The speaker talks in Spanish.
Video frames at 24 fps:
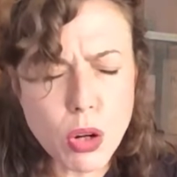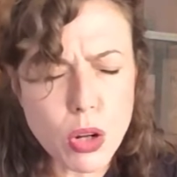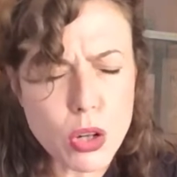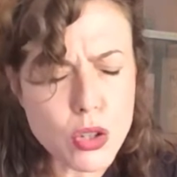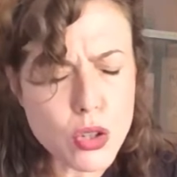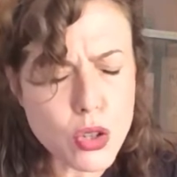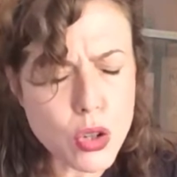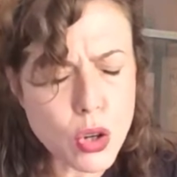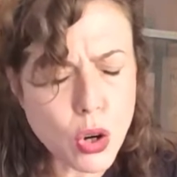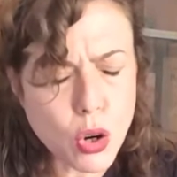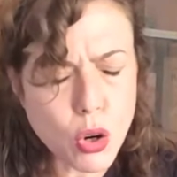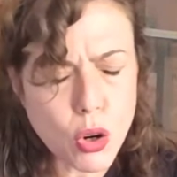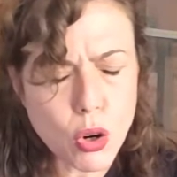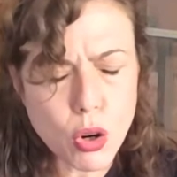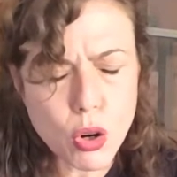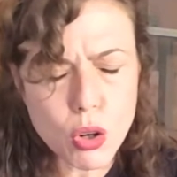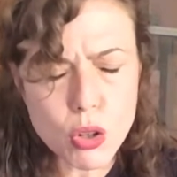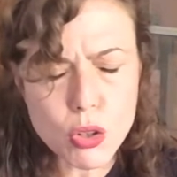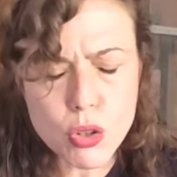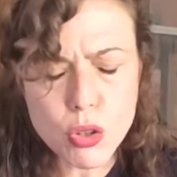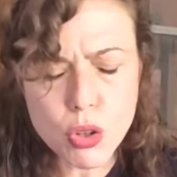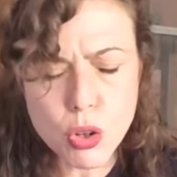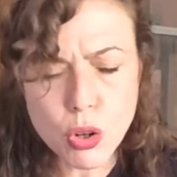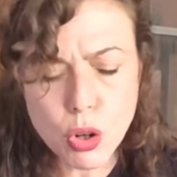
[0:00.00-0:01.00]
los
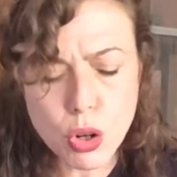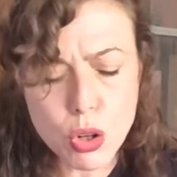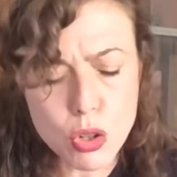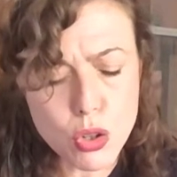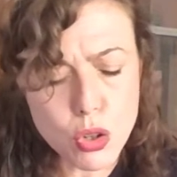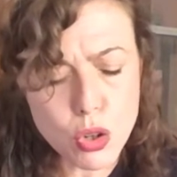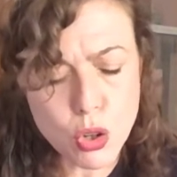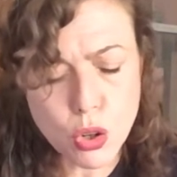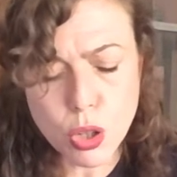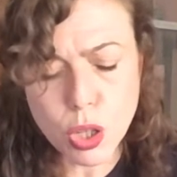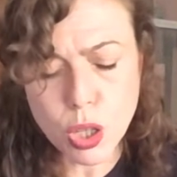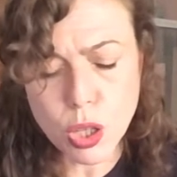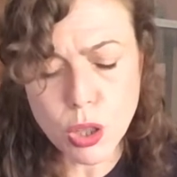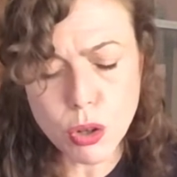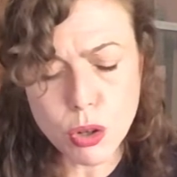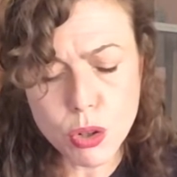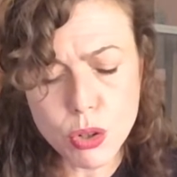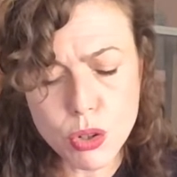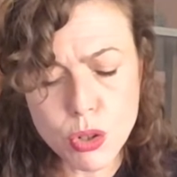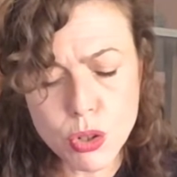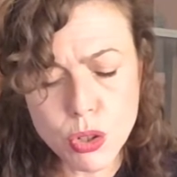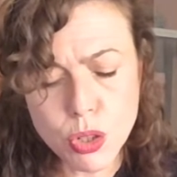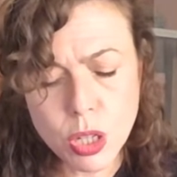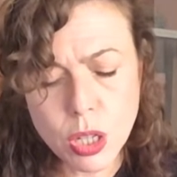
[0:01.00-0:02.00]
ojos, los
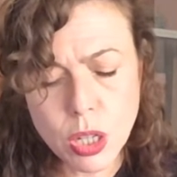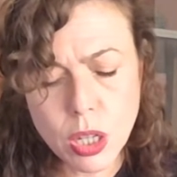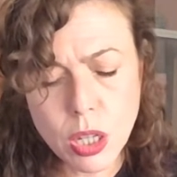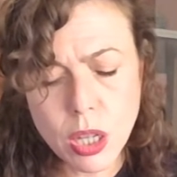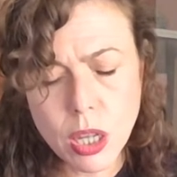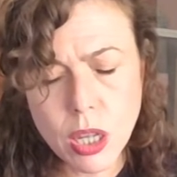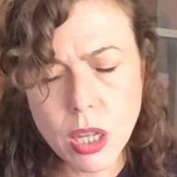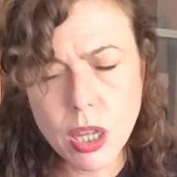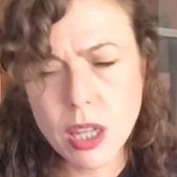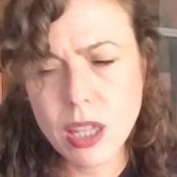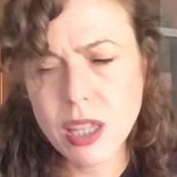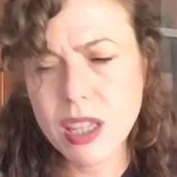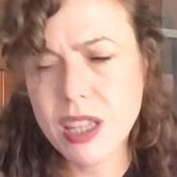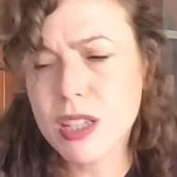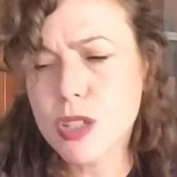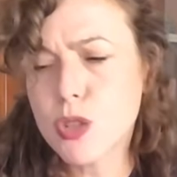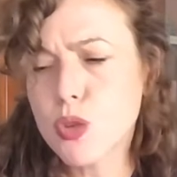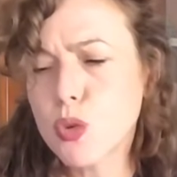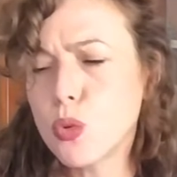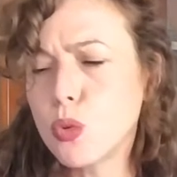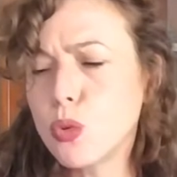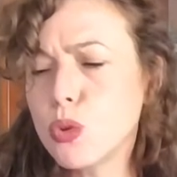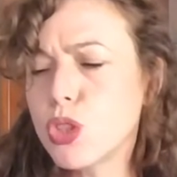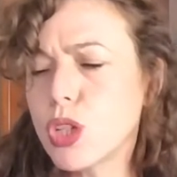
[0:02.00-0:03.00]
oídos, y
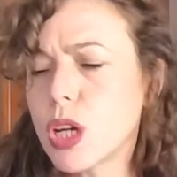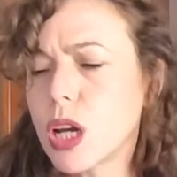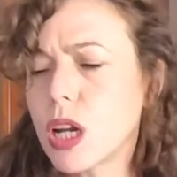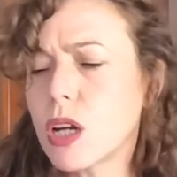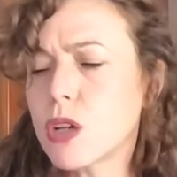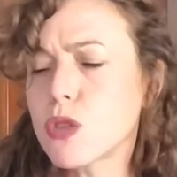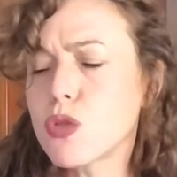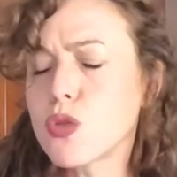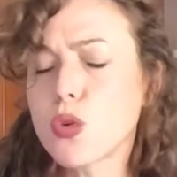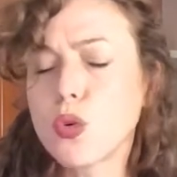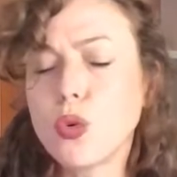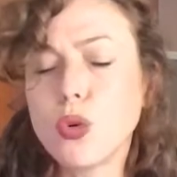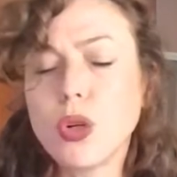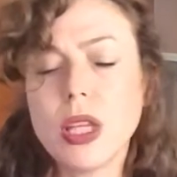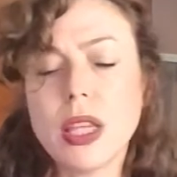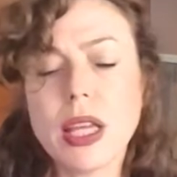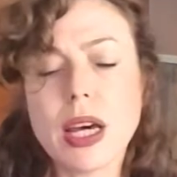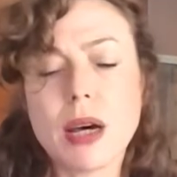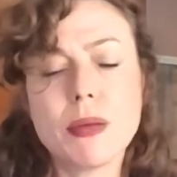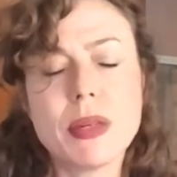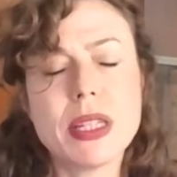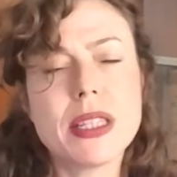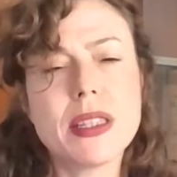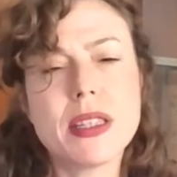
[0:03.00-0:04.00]
escucha la
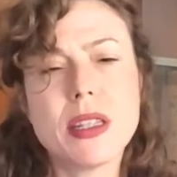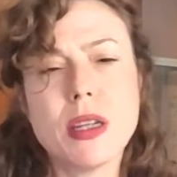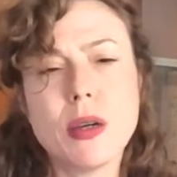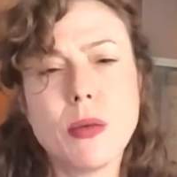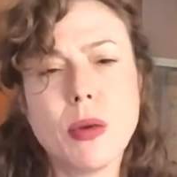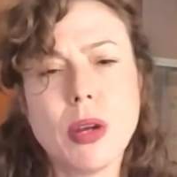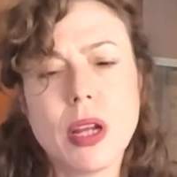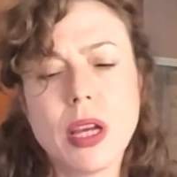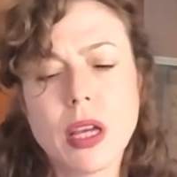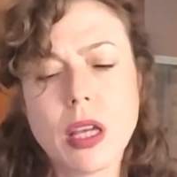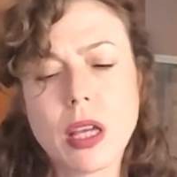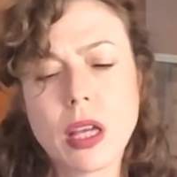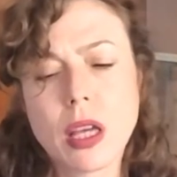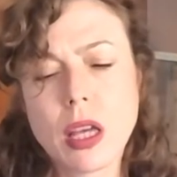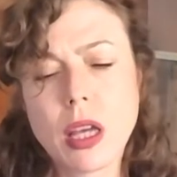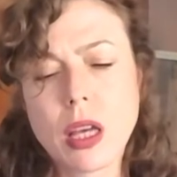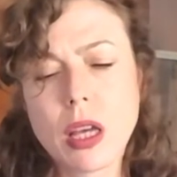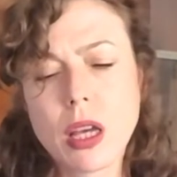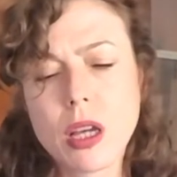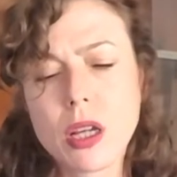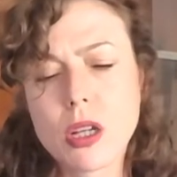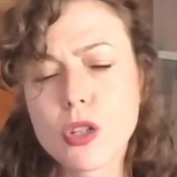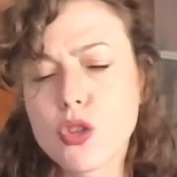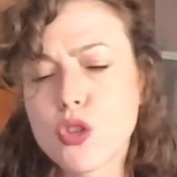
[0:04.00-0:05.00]
oscuridad visible,
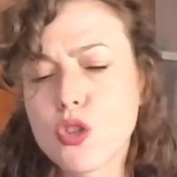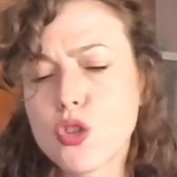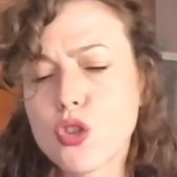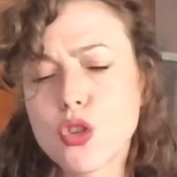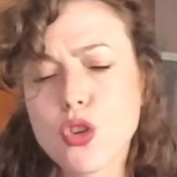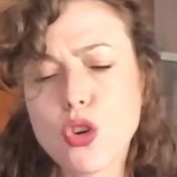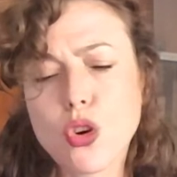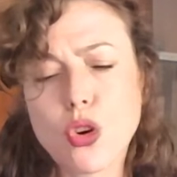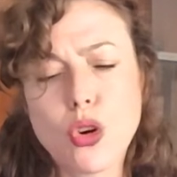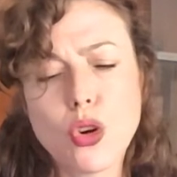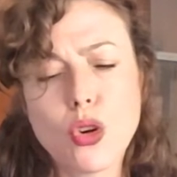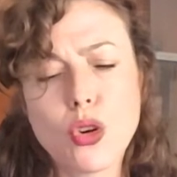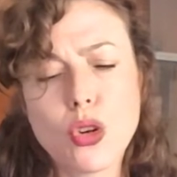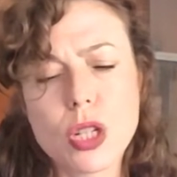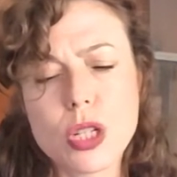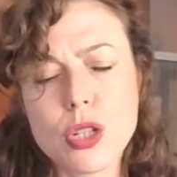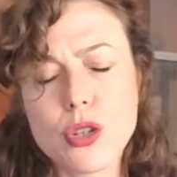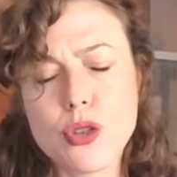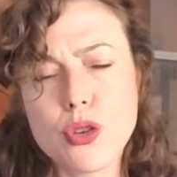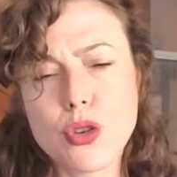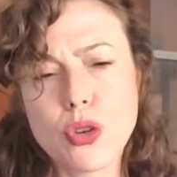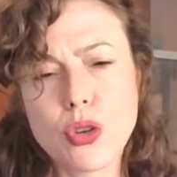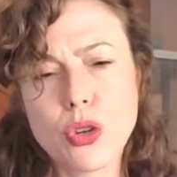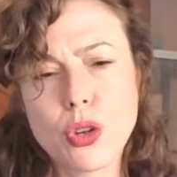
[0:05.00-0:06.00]
solo
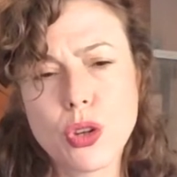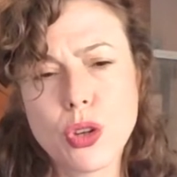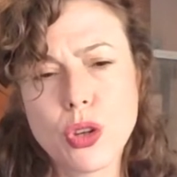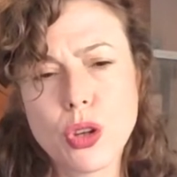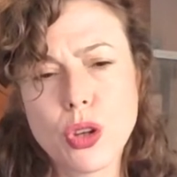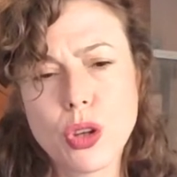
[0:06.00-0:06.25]
eso.